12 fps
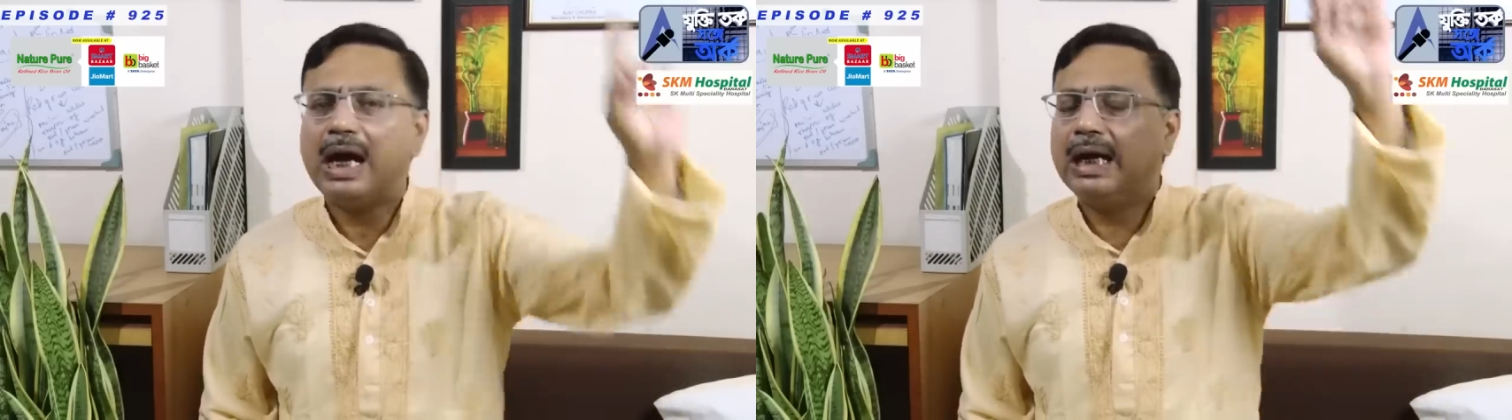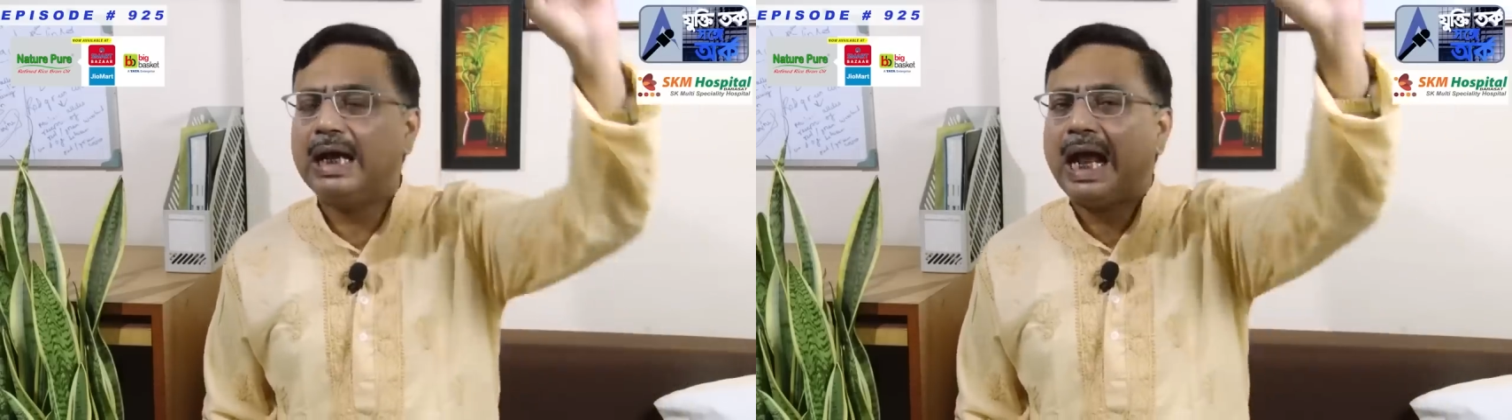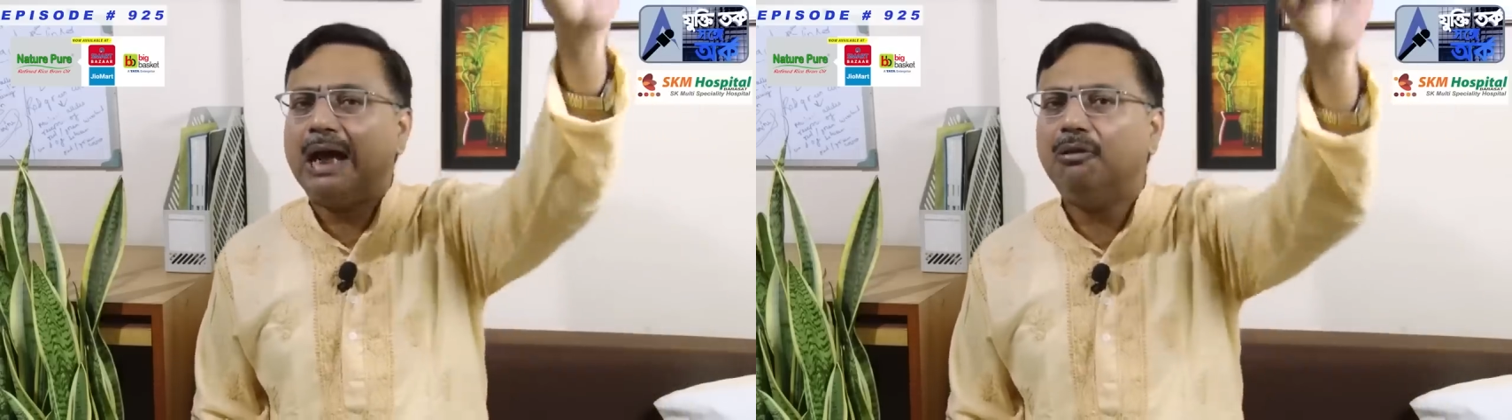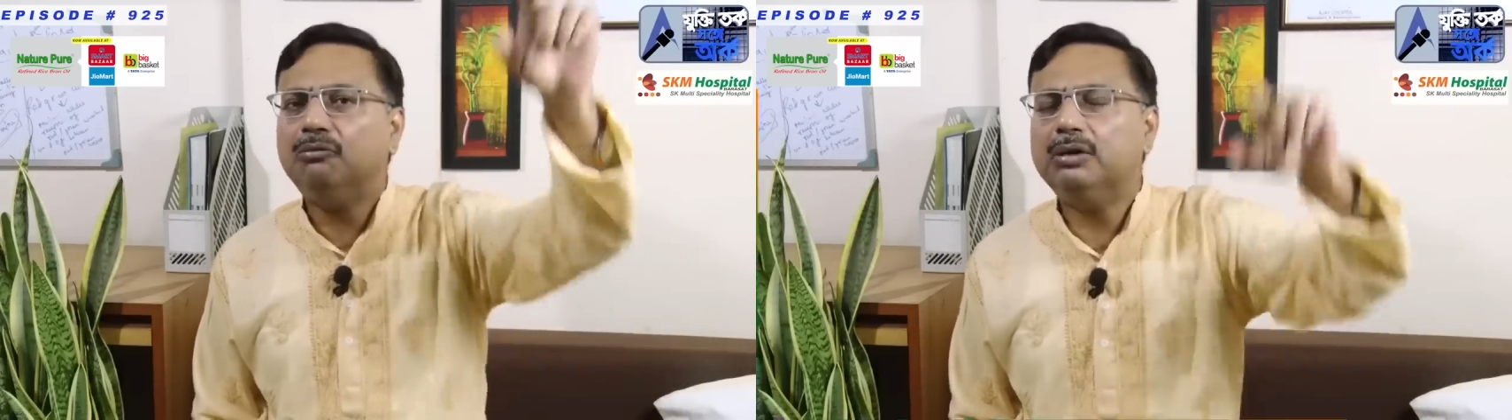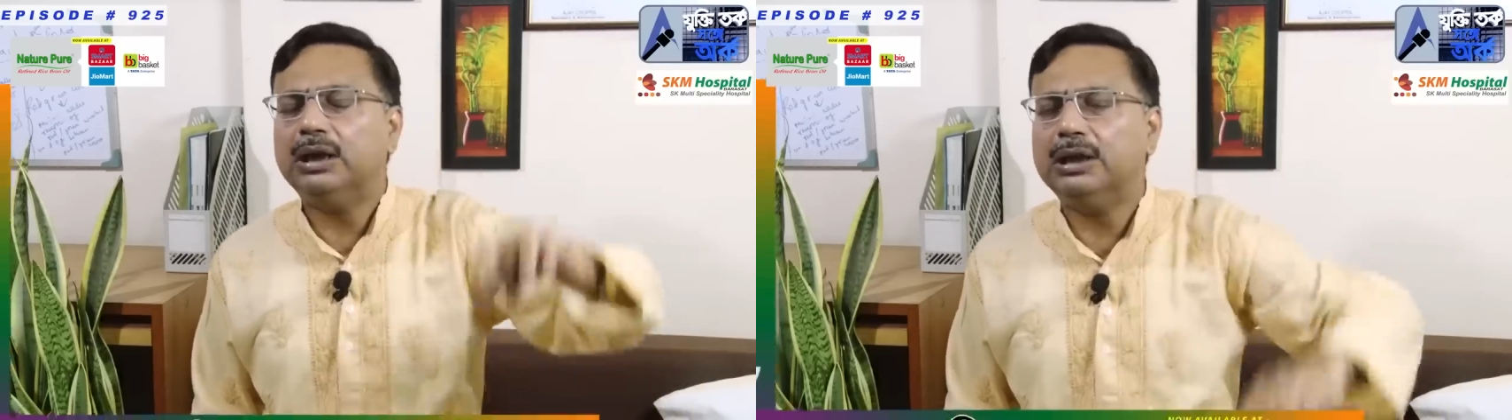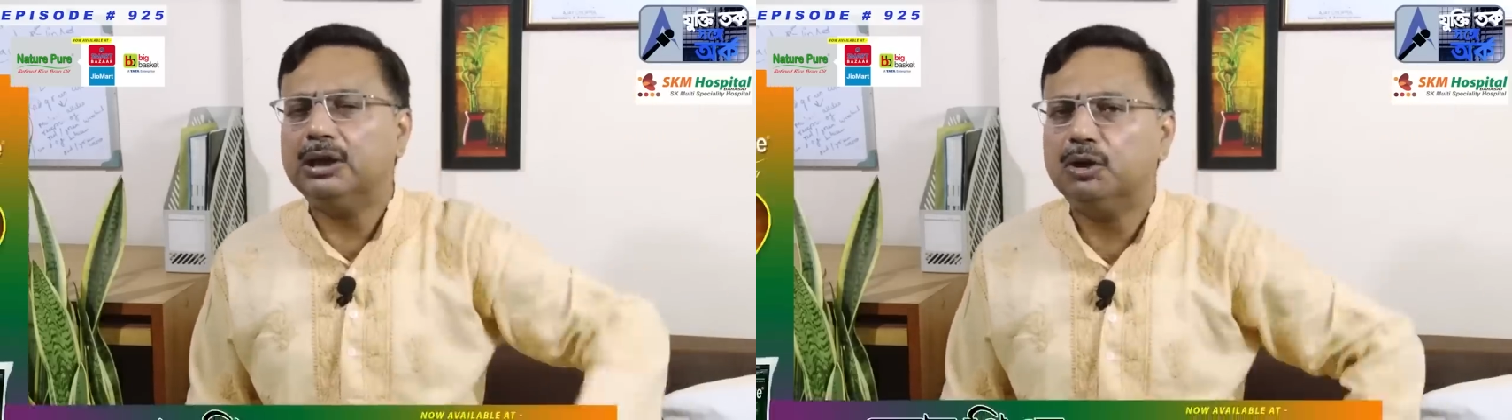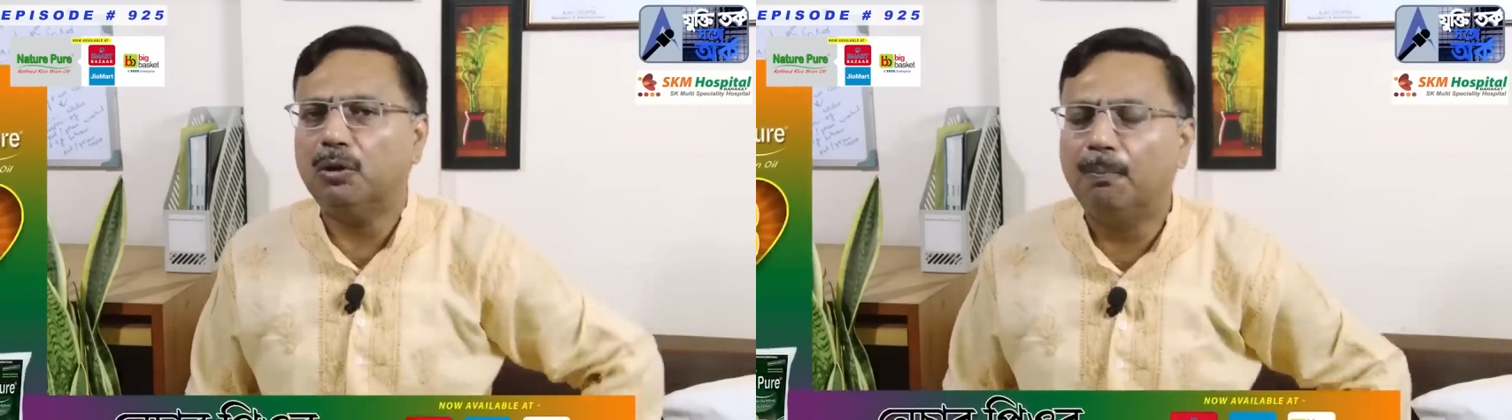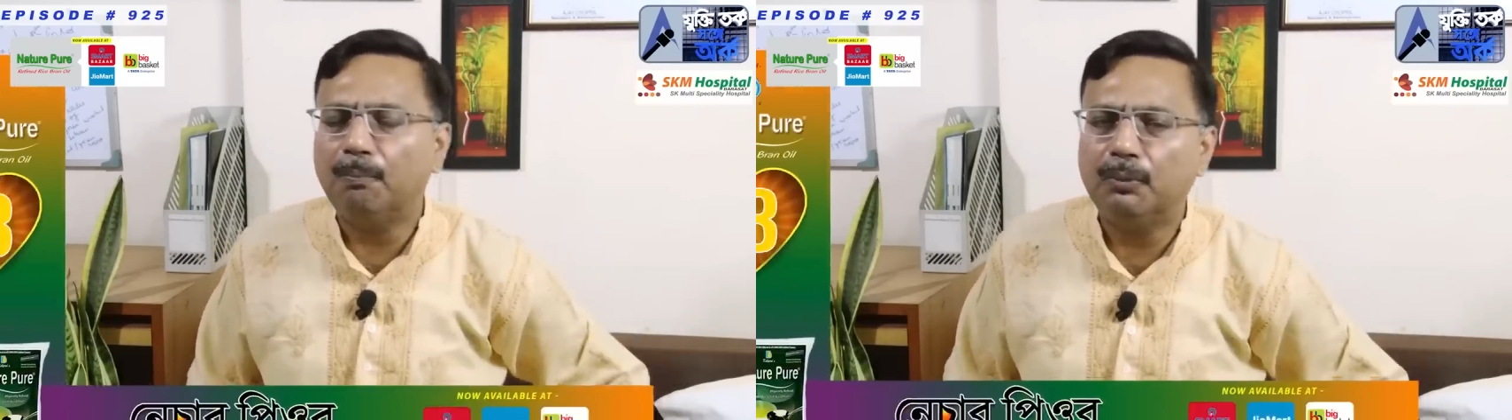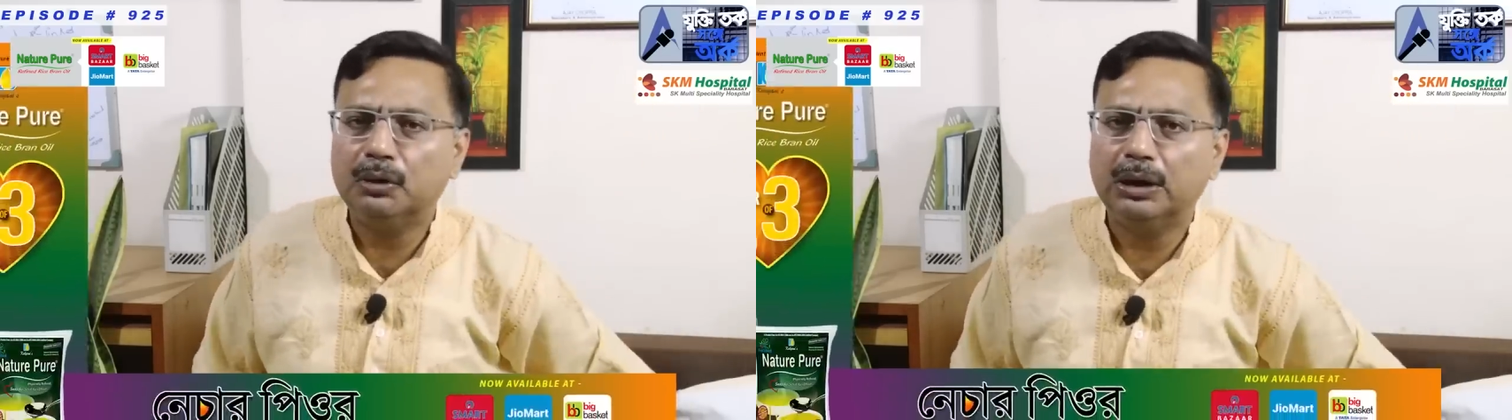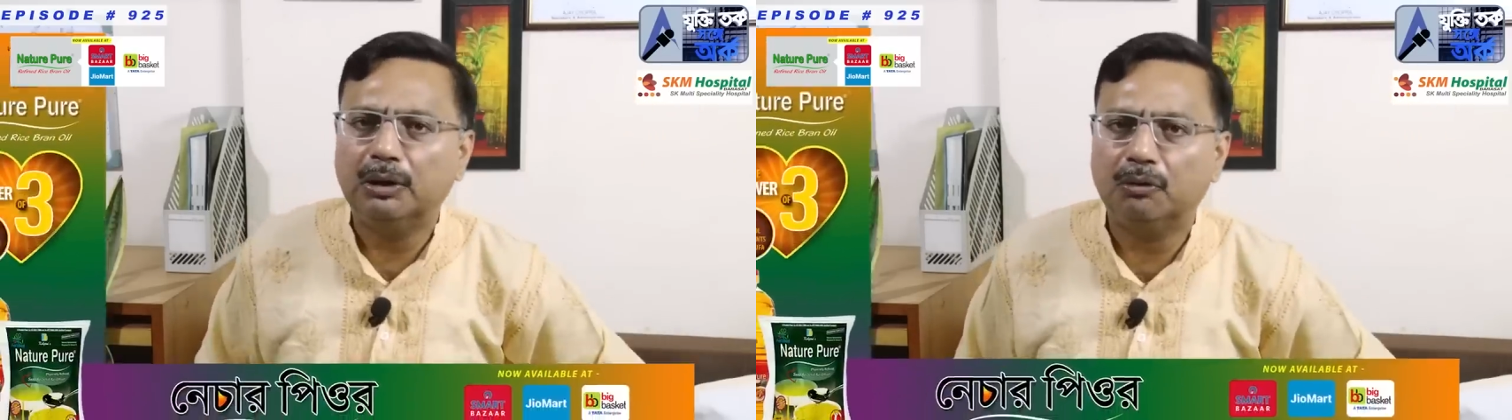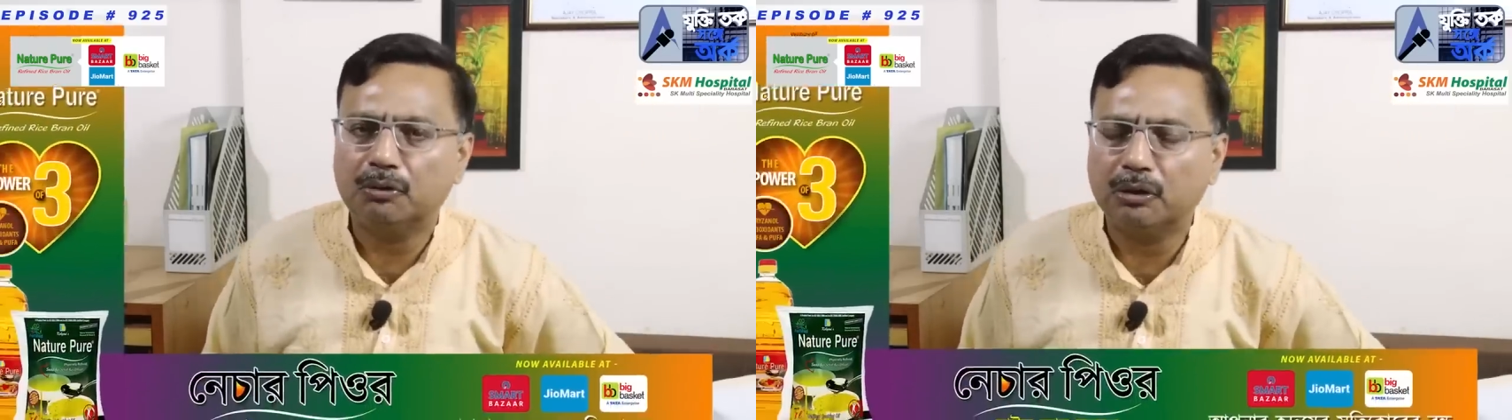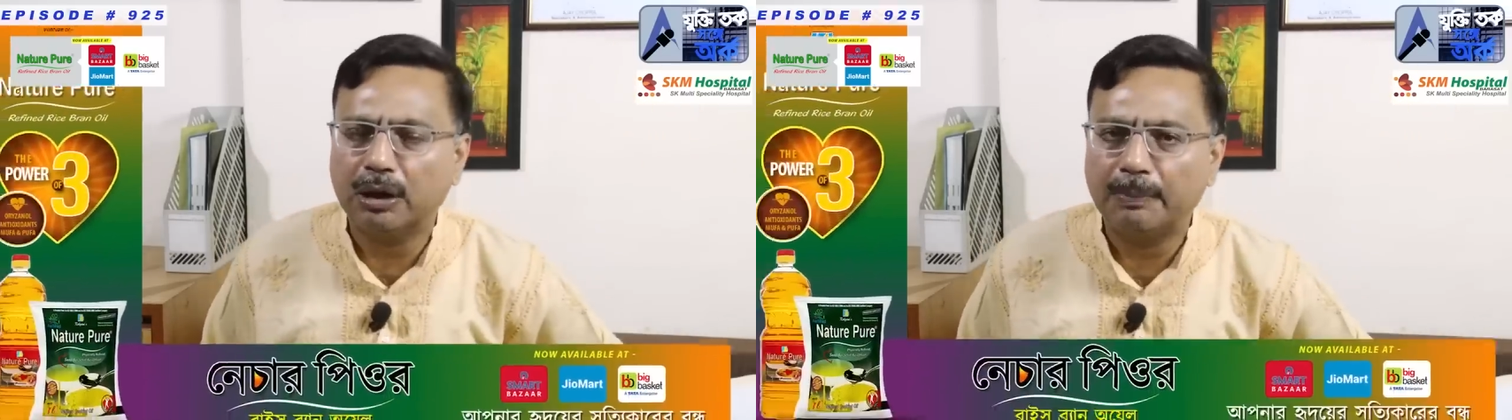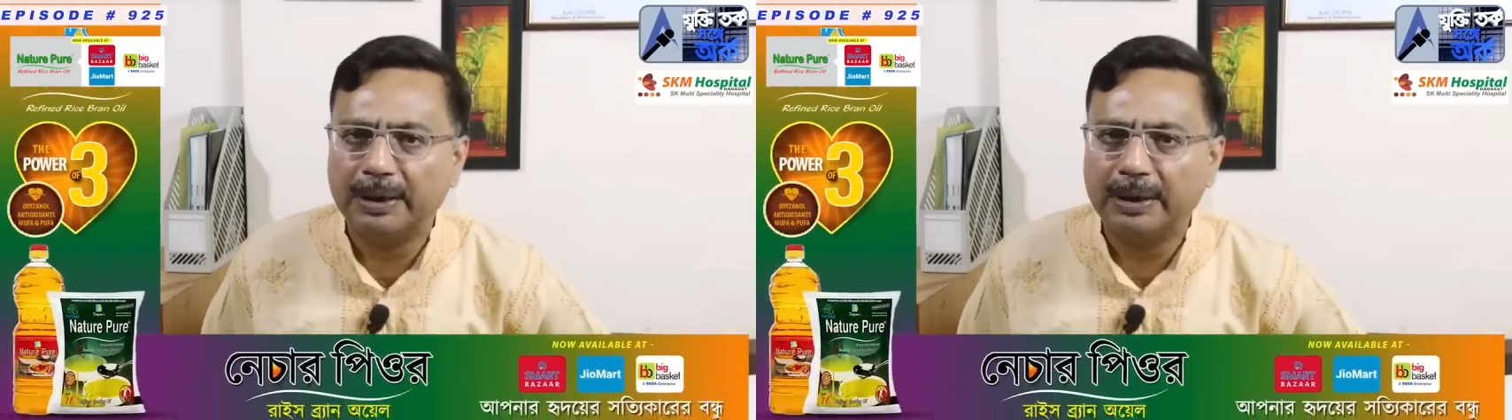আর এখন তাদের সম্পত্তি কতটা